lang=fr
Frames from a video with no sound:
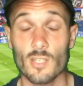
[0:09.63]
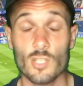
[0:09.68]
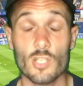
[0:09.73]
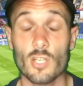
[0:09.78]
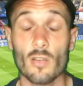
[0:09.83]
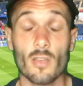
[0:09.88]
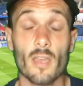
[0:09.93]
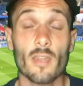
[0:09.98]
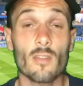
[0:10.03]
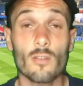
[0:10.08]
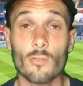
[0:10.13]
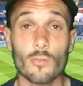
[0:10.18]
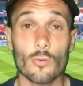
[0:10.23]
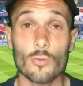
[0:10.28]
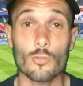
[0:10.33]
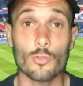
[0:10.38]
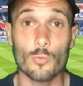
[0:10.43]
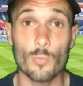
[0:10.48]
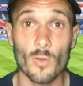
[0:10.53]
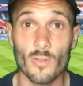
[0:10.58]
Je l'ai regardée en tant
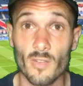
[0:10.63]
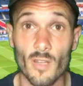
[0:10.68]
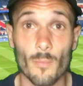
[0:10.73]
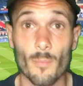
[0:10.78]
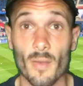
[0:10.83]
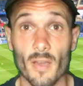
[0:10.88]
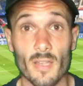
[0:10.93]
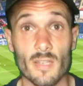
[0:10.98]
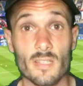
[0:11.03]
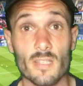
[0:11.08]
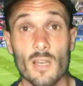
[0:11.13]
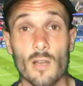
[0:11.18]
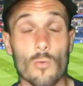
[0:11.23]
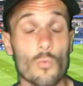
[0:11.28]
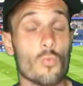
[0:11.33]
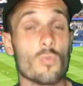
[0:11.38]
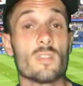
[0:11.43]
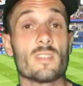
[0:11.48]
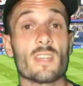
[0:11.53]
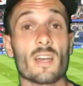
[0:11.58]
que supporter parisien.
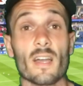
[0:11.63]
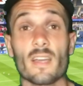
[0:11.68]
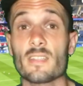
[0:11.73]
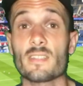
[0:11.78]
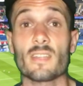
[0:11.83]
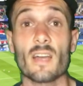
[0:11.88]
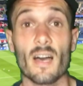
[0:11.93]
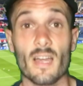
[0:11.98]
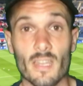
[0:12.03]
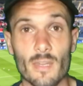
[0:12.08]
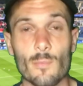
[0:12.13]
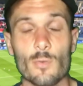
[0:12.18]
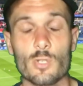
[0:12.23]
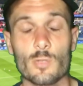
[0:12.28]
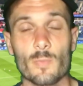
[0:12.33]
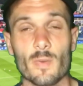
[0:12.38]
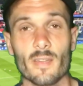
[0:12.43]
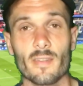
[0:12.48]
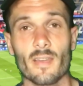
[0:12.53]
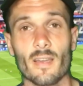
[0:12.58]
Oui, ça reste un immense
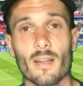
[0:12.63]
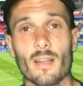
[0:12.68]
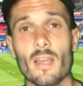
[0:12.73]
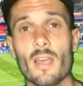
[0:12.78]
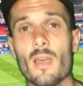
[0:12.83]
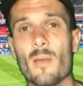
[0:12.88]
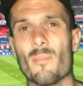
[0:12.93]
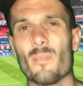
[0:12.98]
spectacle,